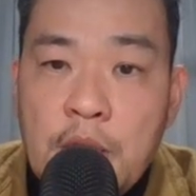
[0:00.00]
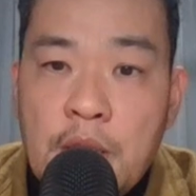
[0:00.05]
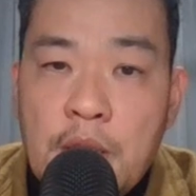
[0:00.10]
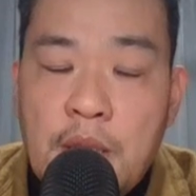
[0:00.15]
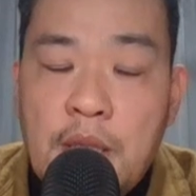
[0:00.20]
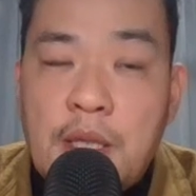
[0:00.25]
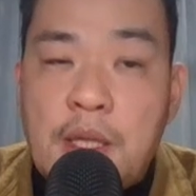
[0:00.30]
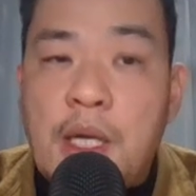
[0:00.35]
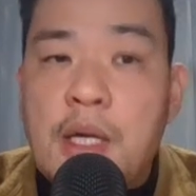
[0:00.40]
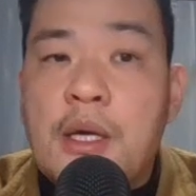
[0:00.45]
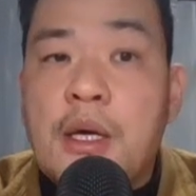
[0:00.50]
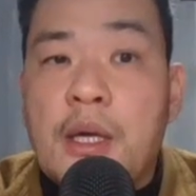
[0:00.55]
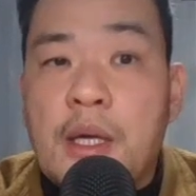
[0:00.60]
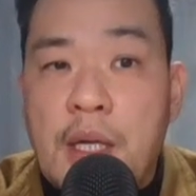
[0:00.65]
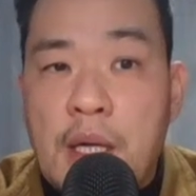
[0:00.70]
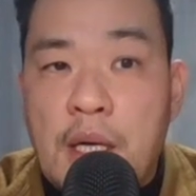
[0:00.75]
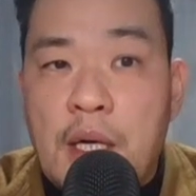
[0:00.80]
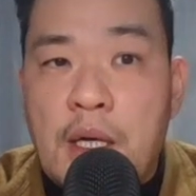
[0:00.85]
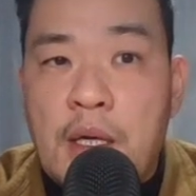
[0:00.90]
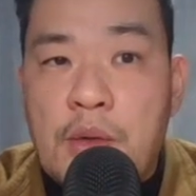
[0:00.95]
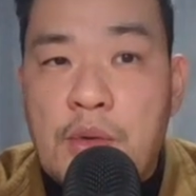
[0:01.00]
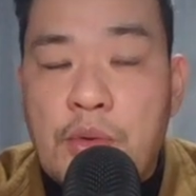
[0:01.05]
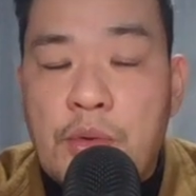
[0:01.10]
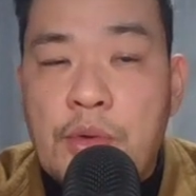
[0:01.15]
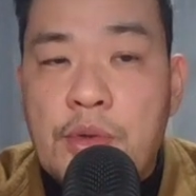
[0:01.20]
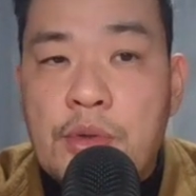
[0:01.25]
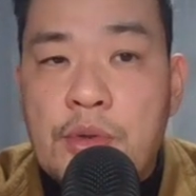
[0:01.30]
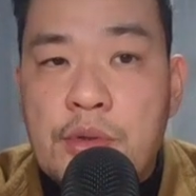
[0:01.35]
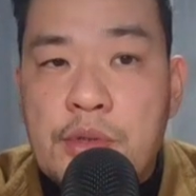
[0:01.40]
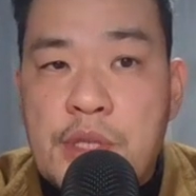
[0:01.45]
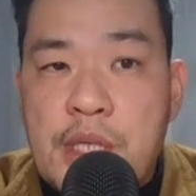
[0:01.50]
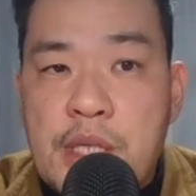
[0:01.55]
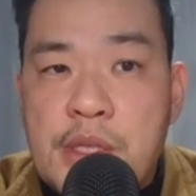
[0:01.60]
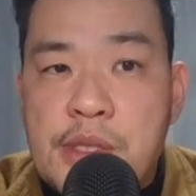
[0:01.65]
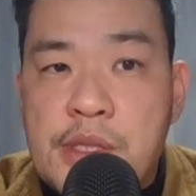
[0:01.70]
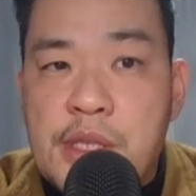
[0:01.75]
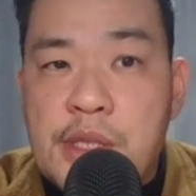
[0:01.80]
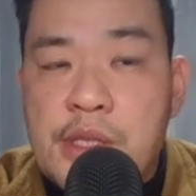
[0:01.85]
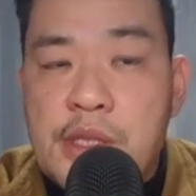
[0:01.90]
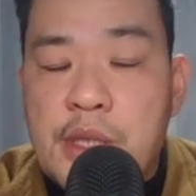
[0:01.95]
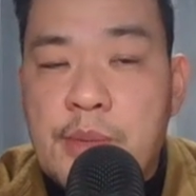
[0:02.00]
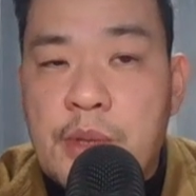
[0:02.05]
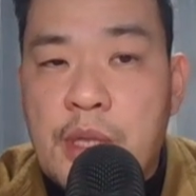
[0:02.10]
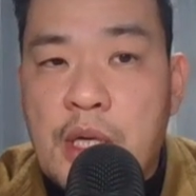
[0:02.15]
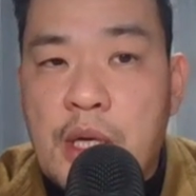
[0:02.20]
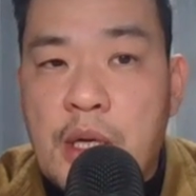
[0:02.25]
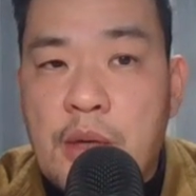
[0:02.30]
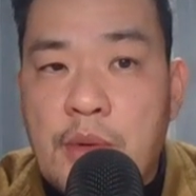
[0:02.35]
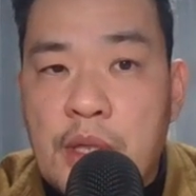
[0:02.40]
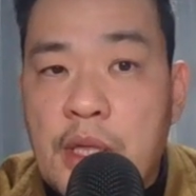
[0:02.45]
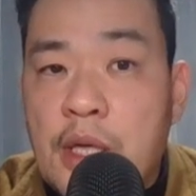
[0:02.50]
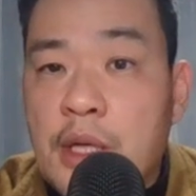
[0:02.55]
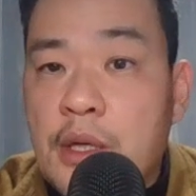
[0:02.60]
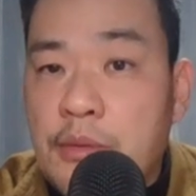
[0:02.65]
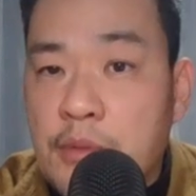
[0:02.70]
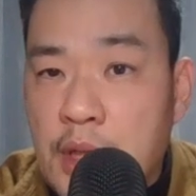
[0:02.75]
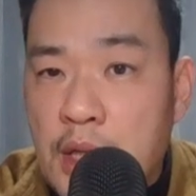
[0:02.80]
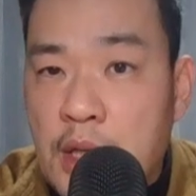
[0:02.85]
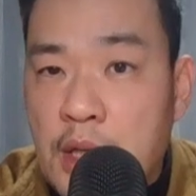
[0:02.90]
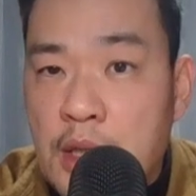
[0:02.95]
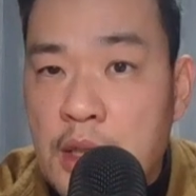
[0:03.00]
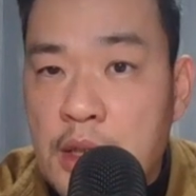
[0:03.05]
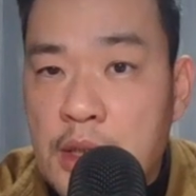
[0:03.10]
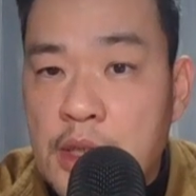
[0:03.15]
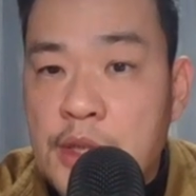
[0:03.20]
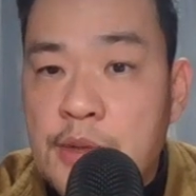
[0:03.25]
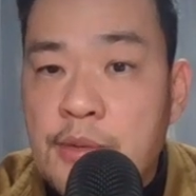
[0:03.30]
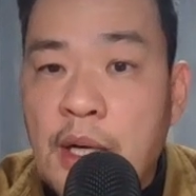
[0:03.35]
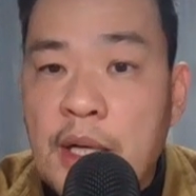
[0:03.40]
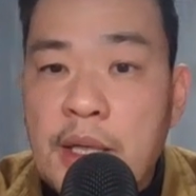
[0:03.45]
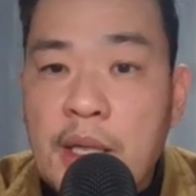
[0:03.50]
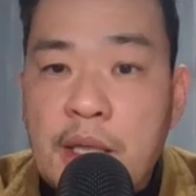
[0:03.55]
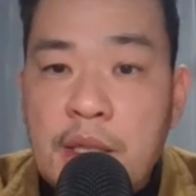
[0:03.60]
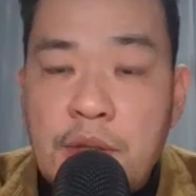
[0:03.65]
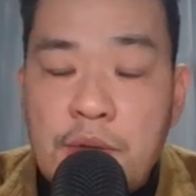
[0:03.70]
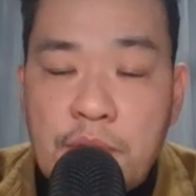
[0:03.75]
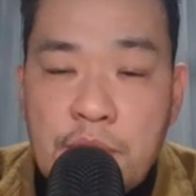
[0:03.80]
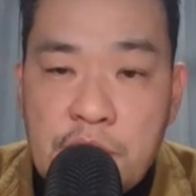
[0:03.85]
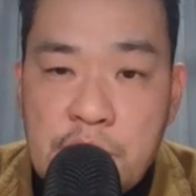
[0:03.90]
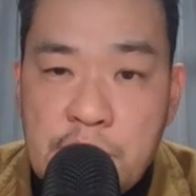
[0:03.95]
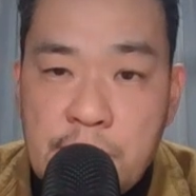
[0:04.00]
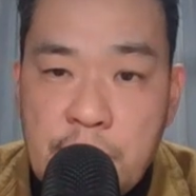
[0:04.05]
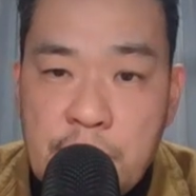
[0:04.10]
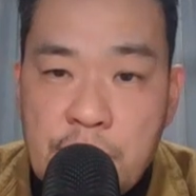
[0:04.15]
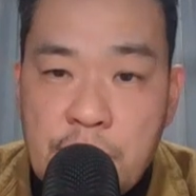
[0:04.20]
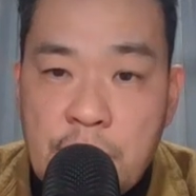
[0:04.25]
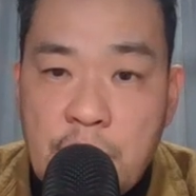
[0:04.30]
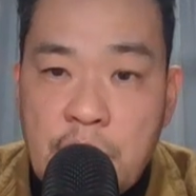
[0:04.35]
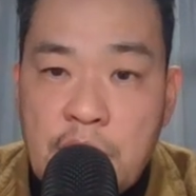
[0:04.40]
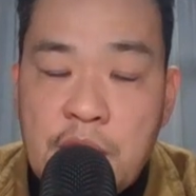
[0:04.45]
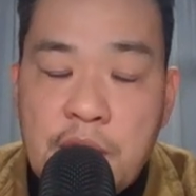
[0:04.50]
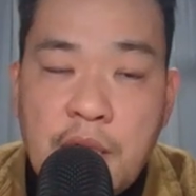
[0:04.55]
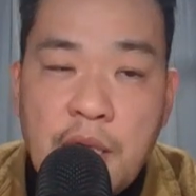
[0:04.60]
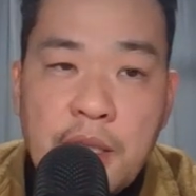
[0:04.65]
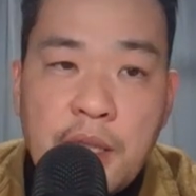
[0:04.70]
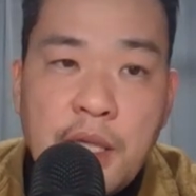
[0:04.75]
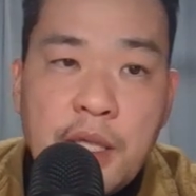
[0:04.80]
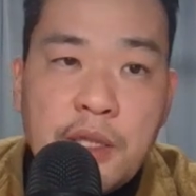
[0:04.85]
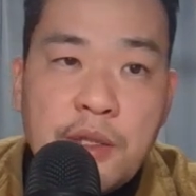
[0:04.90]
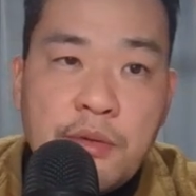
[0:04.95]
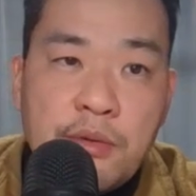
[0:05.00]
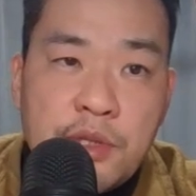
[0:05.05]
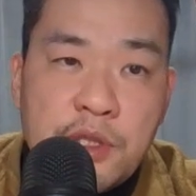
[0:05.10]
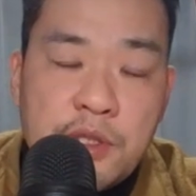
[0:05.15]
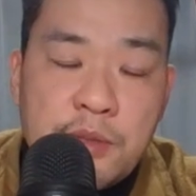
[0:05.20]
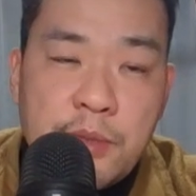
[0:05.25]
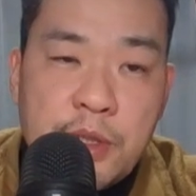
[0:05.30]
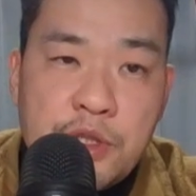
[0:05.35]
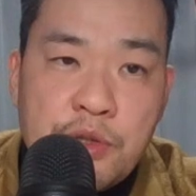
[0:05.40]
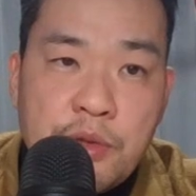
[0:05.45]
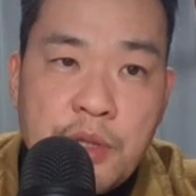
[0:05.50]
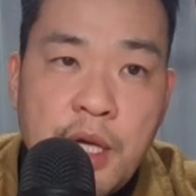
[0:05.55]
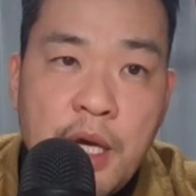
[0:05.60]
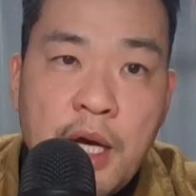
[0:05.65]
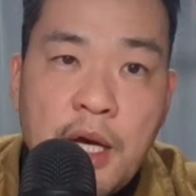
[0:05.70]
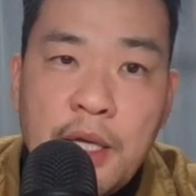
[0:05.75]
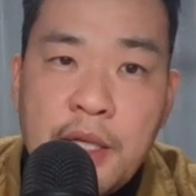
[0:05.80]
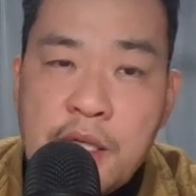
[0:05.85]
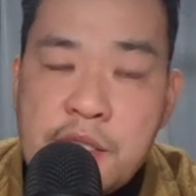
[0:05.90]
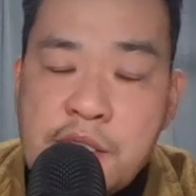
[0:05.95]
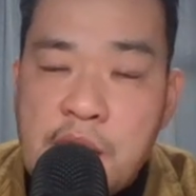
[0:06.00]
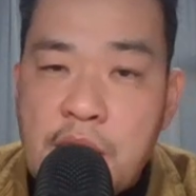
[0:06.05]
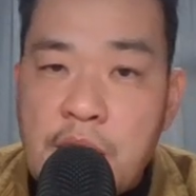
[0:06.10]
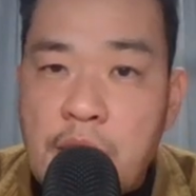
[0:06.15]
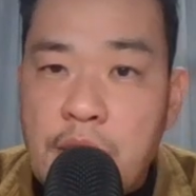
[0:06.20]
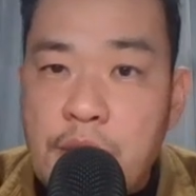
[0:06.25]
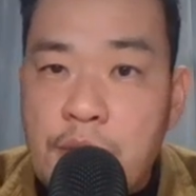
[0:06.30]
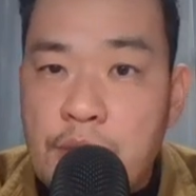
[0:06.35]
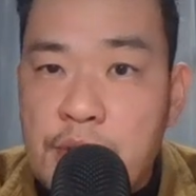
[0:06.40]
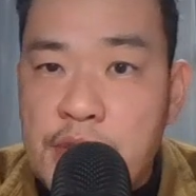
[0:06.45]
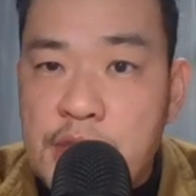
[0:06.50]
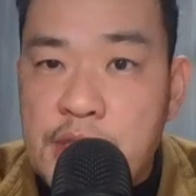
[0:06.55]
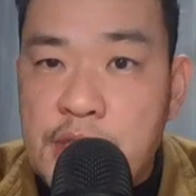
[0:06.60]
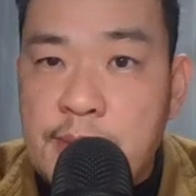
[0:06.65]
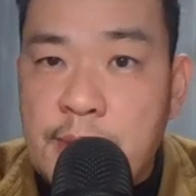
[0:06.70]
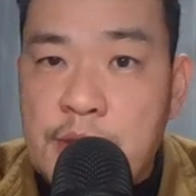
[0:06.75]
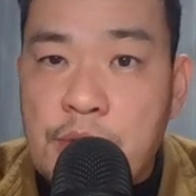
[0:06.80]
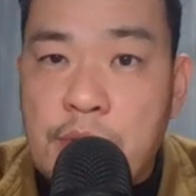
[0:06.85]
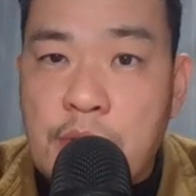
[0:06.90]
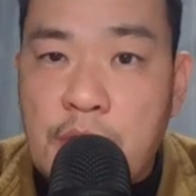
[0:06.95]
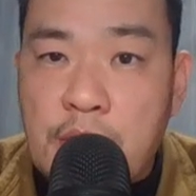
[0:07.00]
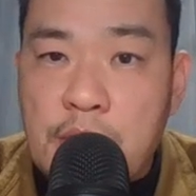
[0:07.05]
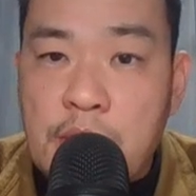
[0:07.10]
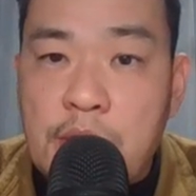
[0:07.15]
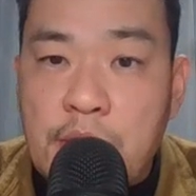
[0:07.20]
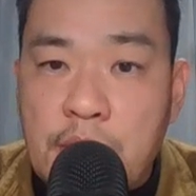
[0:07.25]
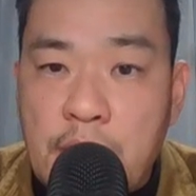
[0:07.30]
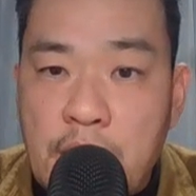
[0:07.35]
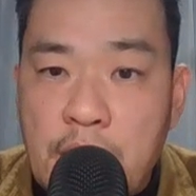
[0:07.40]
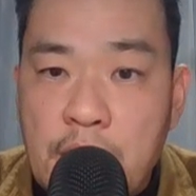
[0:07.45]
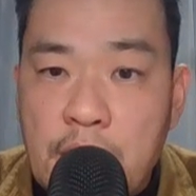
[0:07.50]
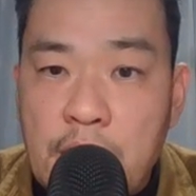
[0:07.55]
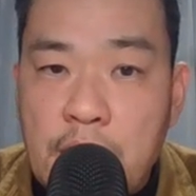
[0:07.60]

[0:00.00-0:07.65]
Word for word: えー、だから、こういうセンシティブな話題は、言わないようにしましょうね。聞かないようにしましょうね。話さないようにしましょうねっていうね。